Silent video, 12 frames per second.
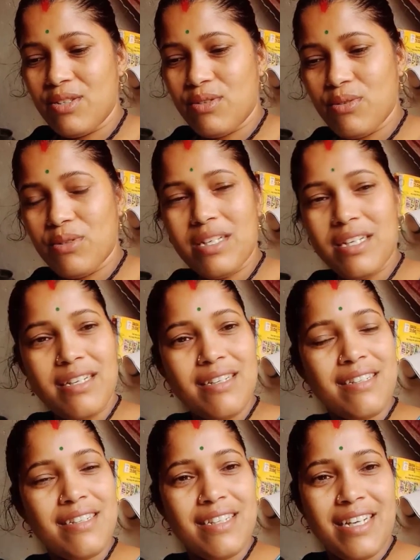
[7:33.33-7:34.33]
तो ना
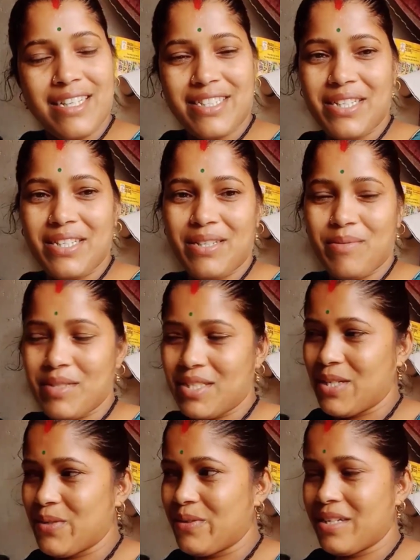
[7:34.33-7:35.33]
ऐसी
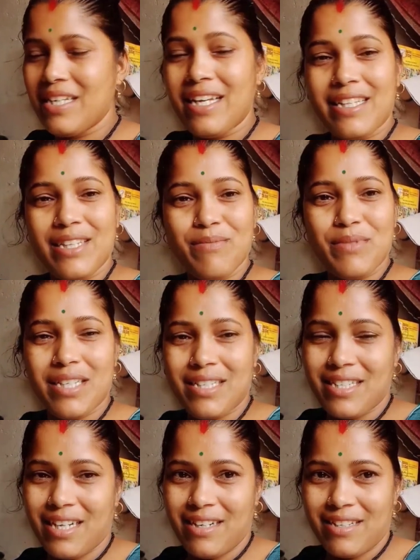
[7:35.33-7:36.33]
समस्या हो गई एकदम से
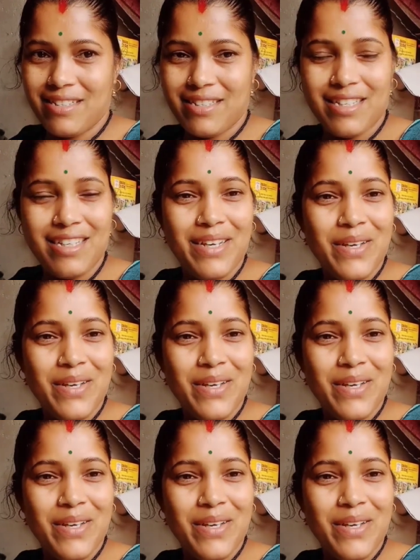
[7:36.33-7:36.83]
अचानक से